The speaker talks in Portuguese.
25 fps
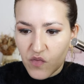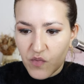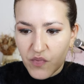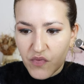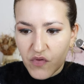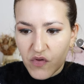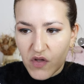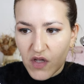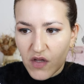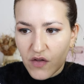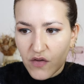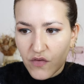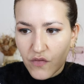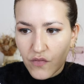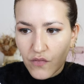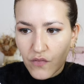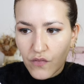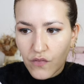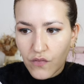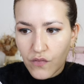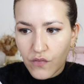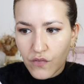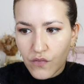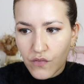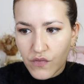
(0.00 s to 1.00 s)

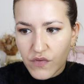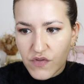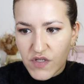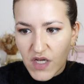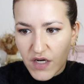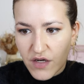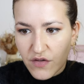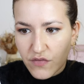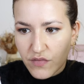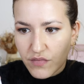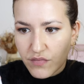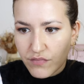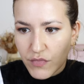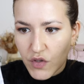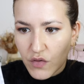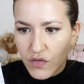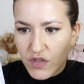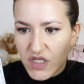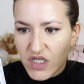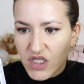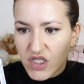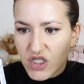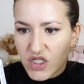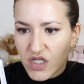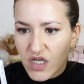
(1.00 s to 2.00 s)
Portanto, certo, não
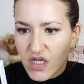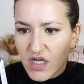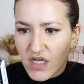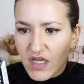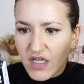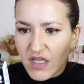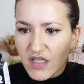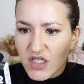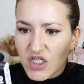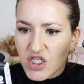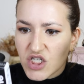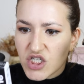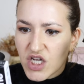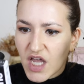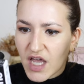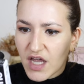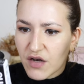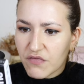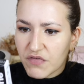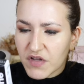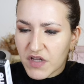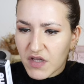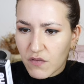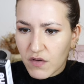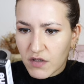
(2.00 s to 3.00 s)
diz, diz que é
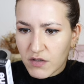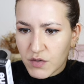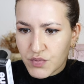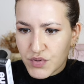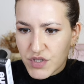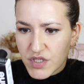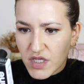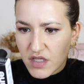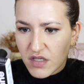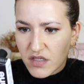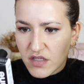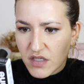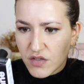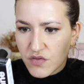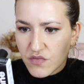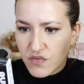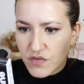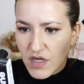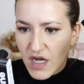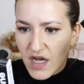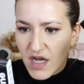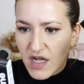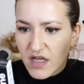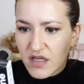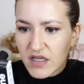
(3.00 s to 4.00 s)
94%
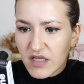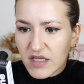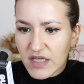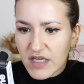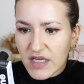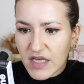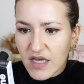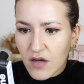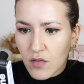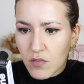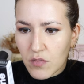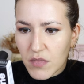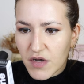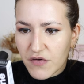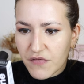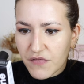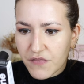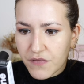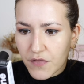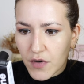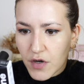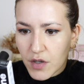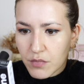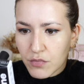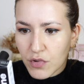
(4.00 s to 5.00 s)
natural e é uma
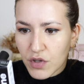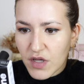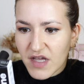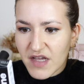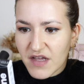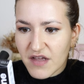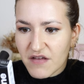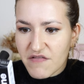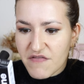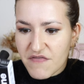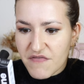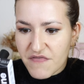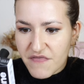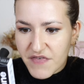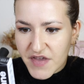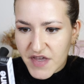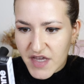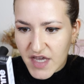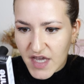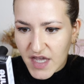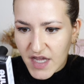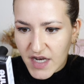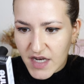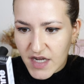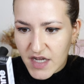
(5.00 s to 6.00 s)
fórmula
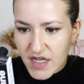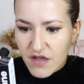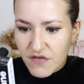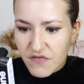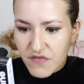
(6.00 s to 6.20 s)
vegan.